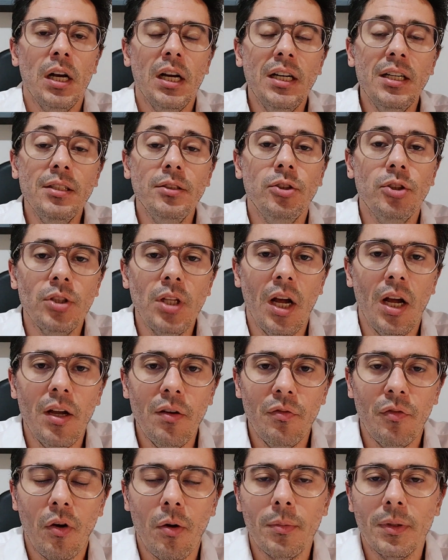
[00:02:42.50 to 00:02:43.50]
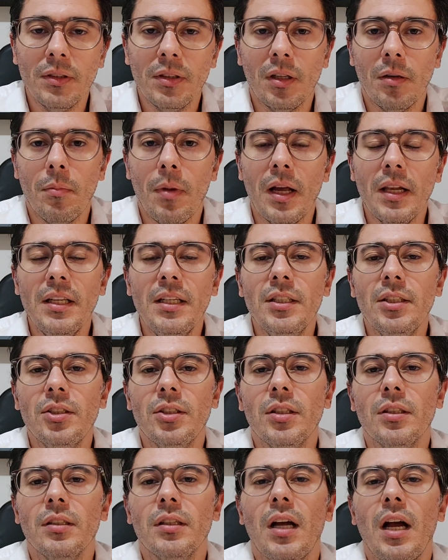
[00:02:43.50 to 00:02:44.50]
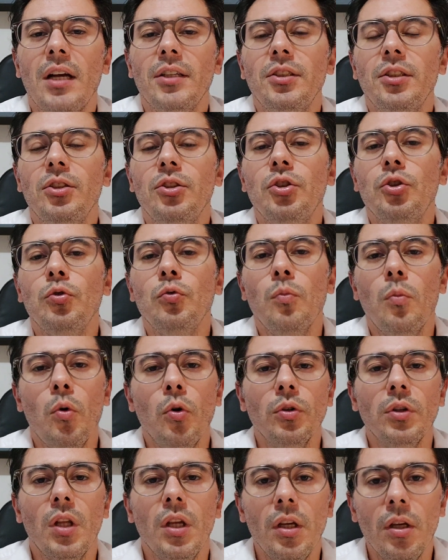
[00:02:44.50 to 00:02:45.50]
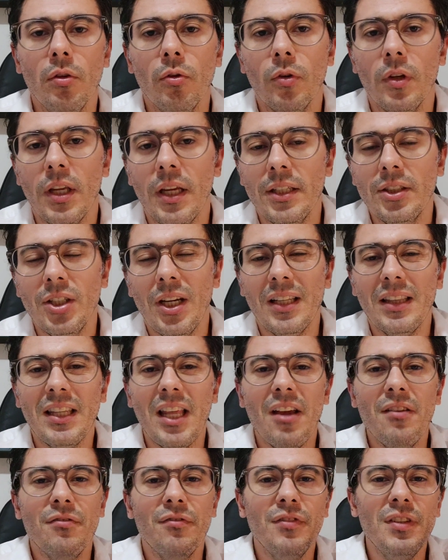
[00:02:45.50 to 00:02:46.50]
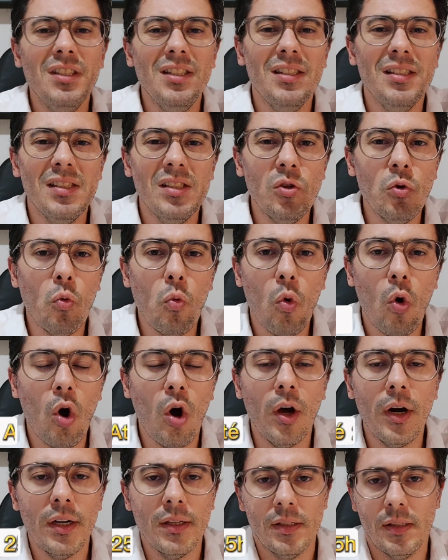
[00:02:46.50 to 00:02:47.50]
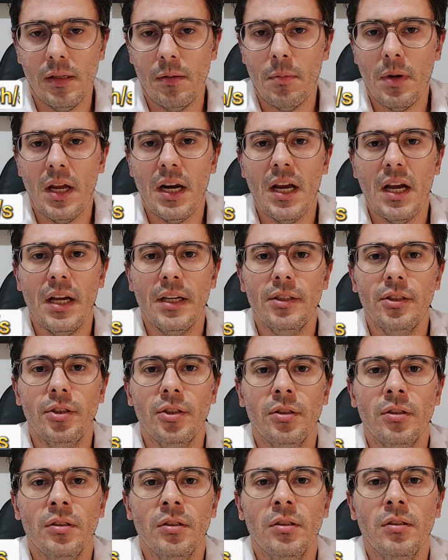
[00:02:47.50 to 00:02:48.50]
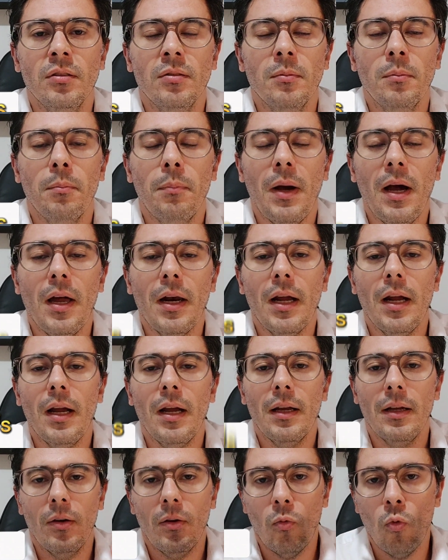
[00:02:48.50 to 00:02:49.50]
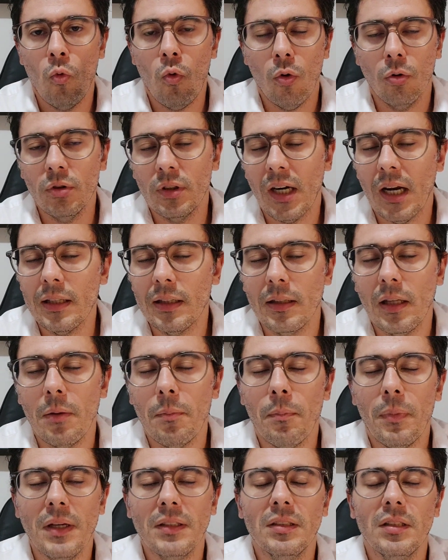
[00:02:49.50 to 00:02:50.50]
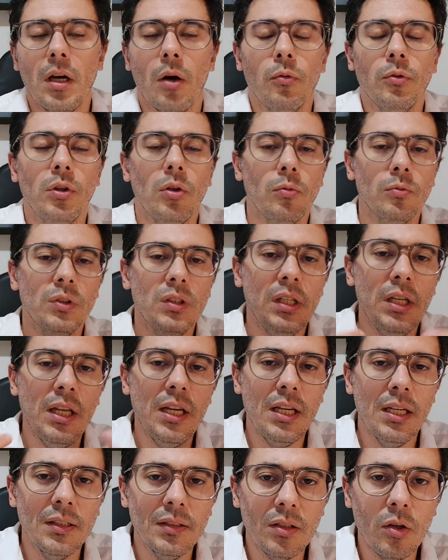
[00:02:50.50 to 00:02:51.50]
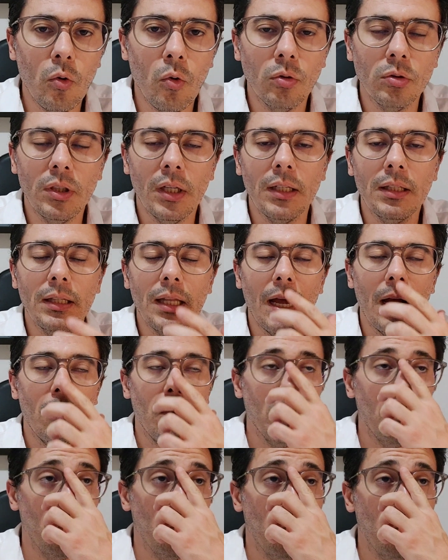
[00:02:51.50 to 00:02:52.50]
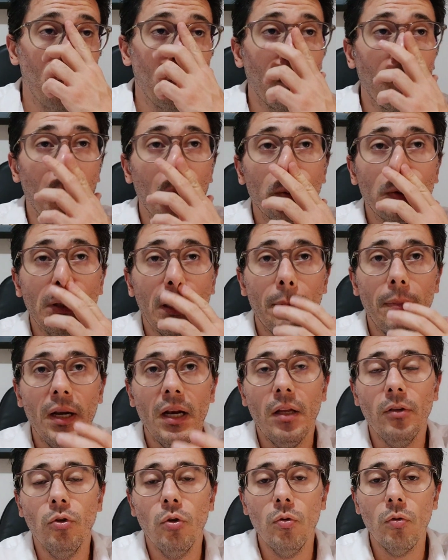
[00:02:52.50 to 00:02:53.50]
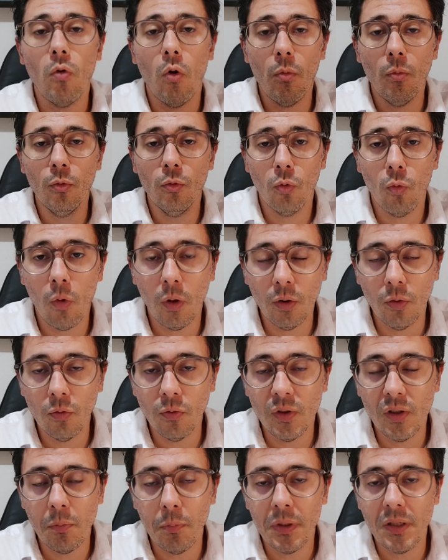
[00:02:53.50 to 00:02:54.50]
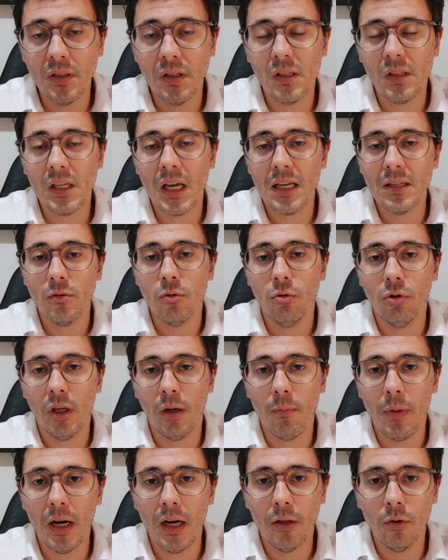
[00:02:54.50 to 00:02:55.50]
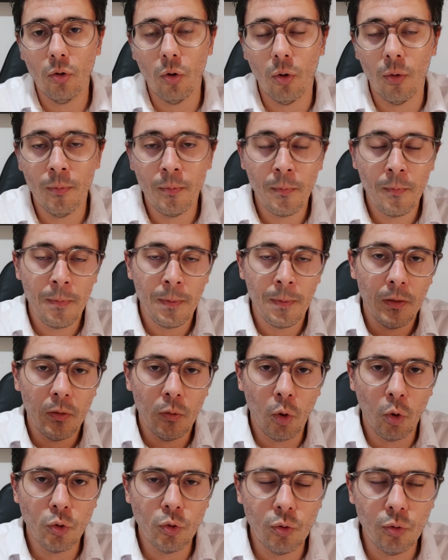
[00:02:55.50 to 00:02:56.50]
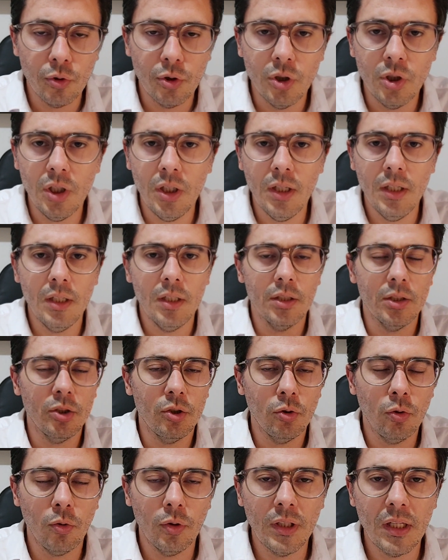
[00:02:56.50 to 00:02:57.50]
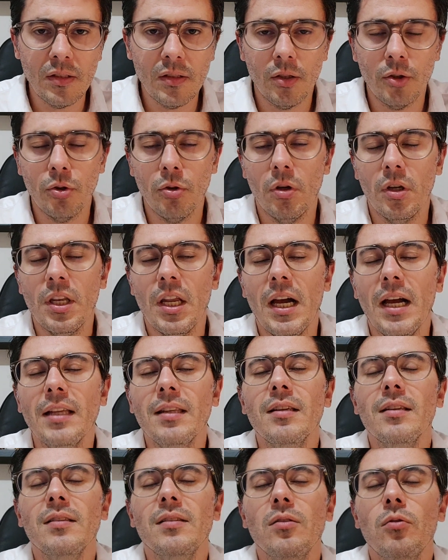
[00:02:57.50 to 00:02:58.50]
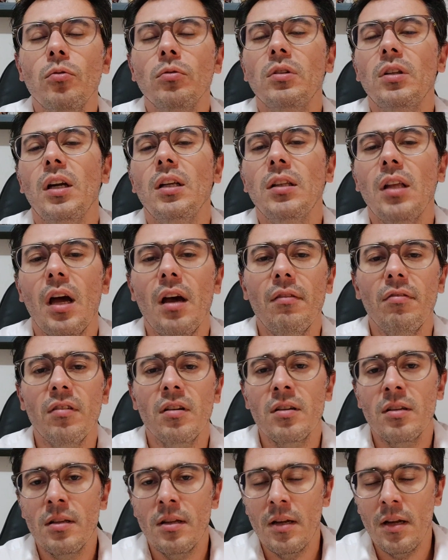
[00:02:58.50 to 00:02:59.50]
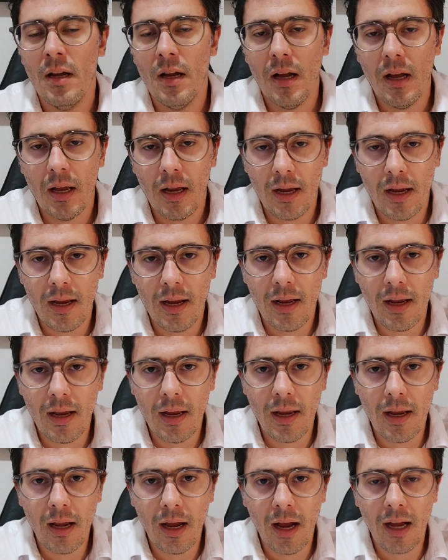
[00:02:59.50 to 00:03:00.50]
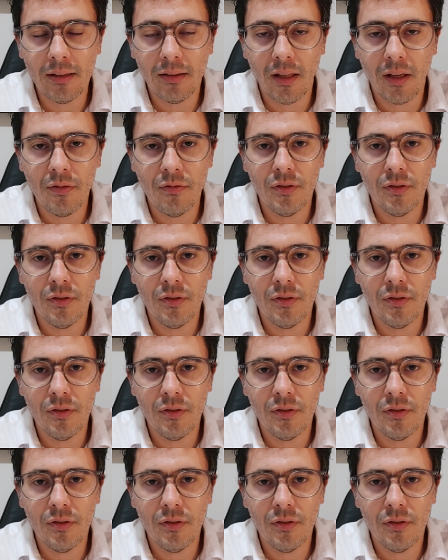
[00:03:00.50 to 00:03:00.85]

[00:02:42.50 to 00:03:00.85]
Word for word: Antes da reforma trabalhista, a gente tinha um modelo né, de até 25 horas semanais para o contrato tempo parcial. Então, iria se contratar um, um trabalhador, como quando não se precisasse do trabalhador todos os dias, toda essa jornada, se contratava é, até